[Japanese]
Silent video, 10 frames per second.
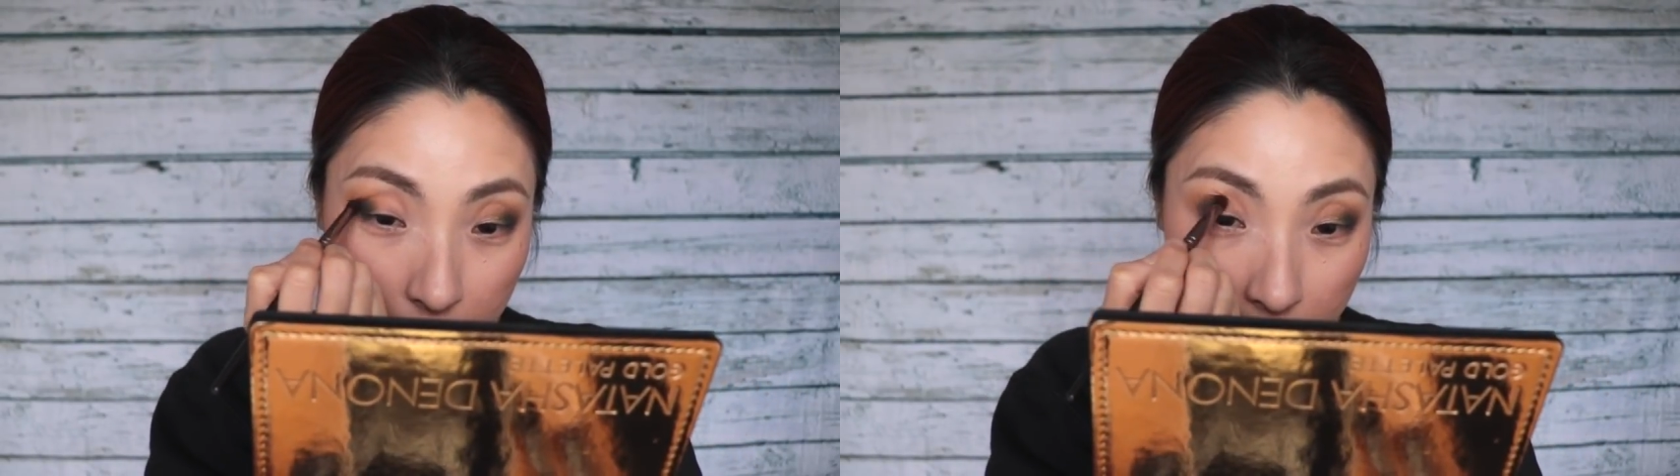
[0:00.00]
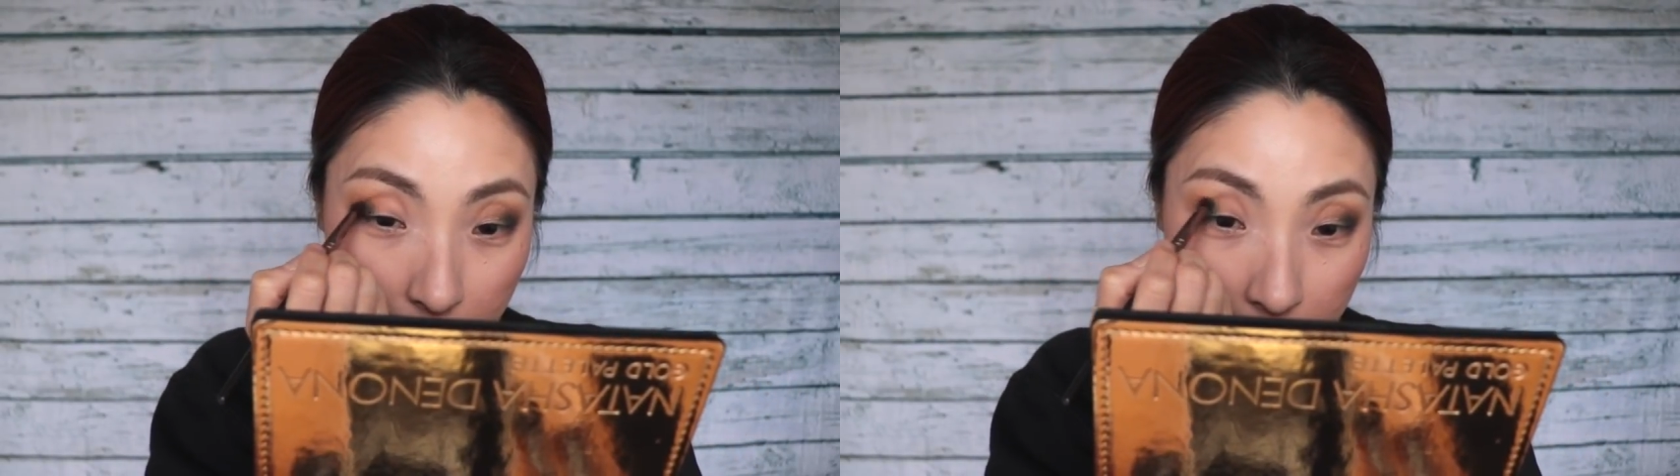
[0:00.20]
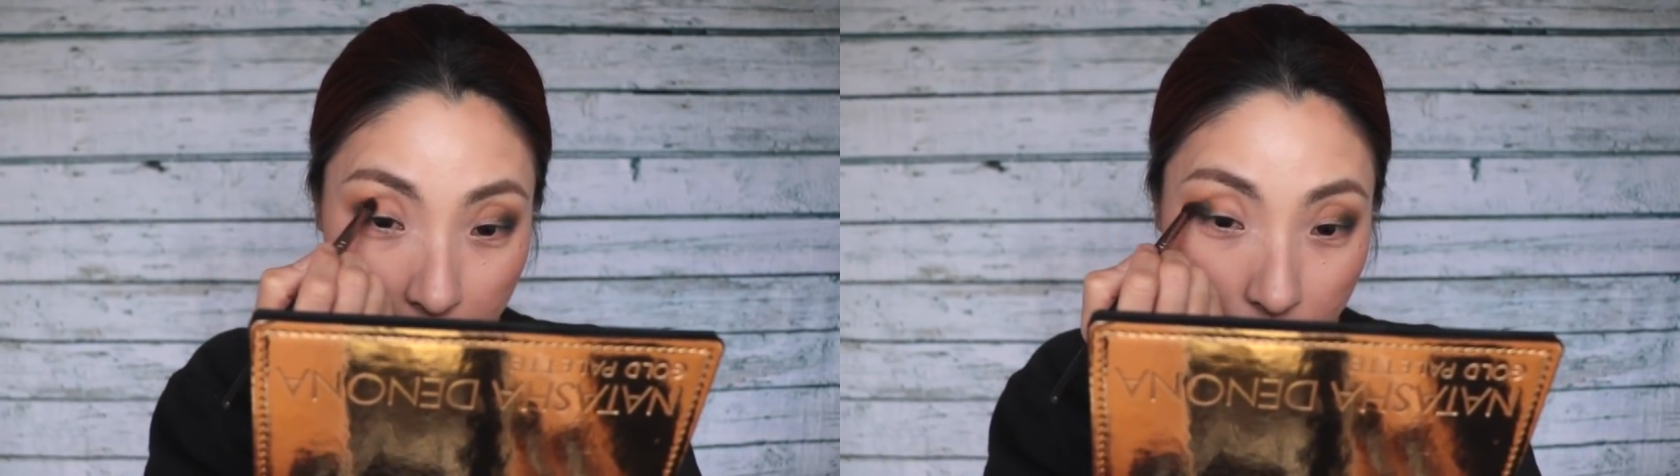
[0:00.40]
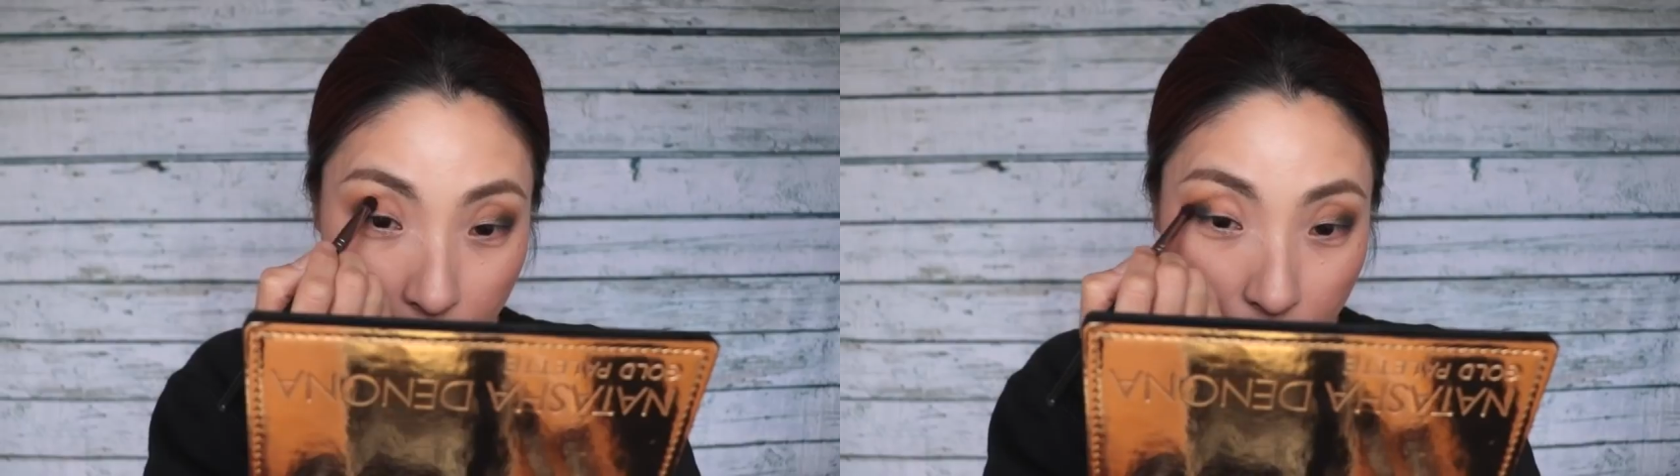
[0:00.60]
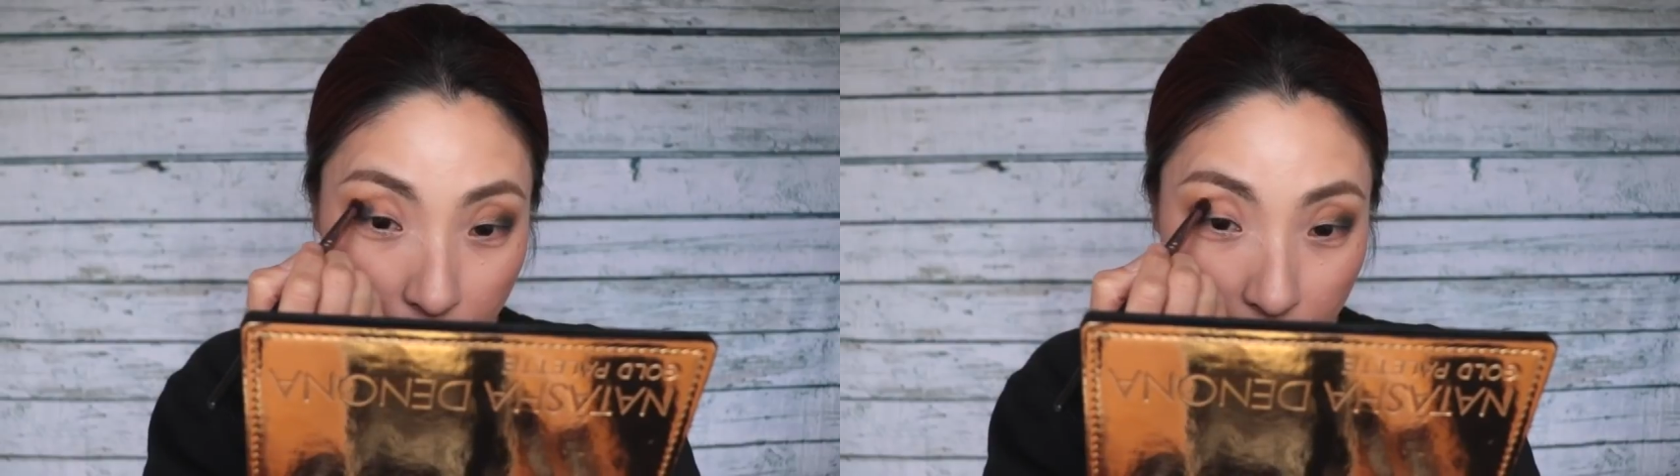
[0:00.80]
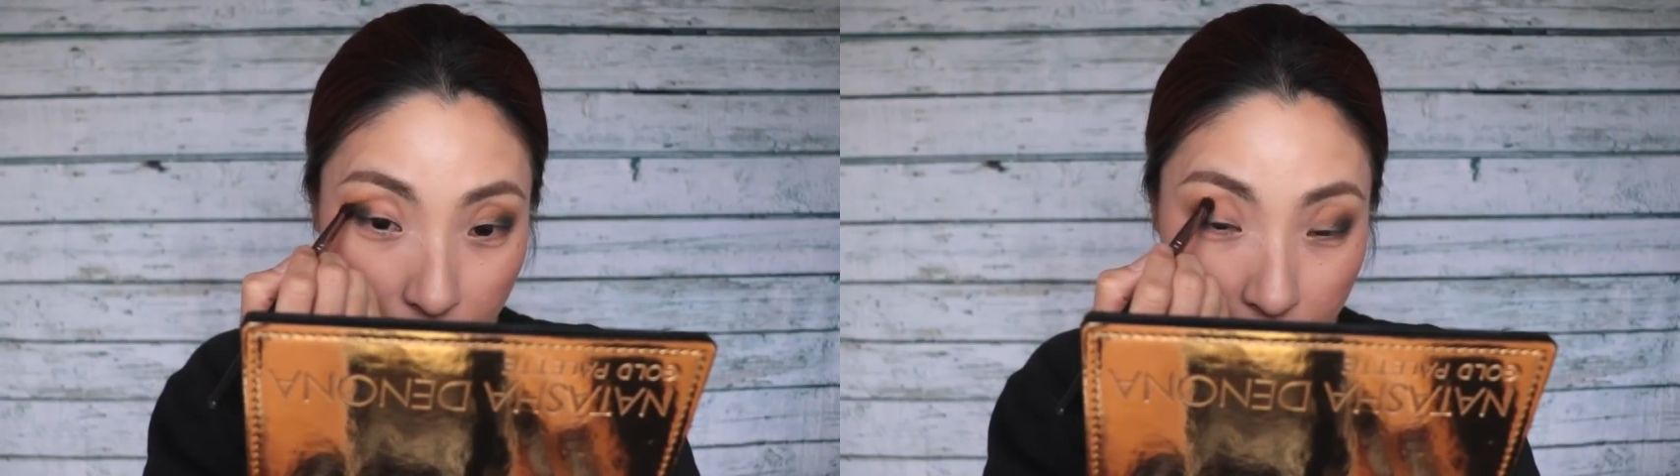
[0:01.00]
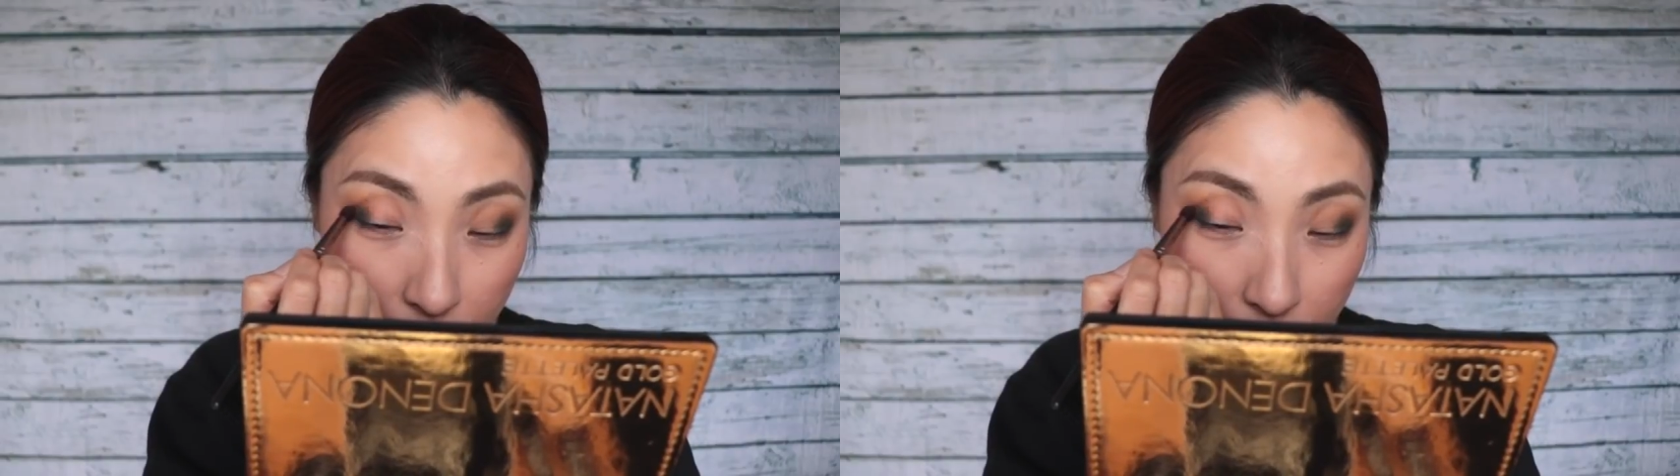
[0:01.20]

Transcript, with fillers: なんでこ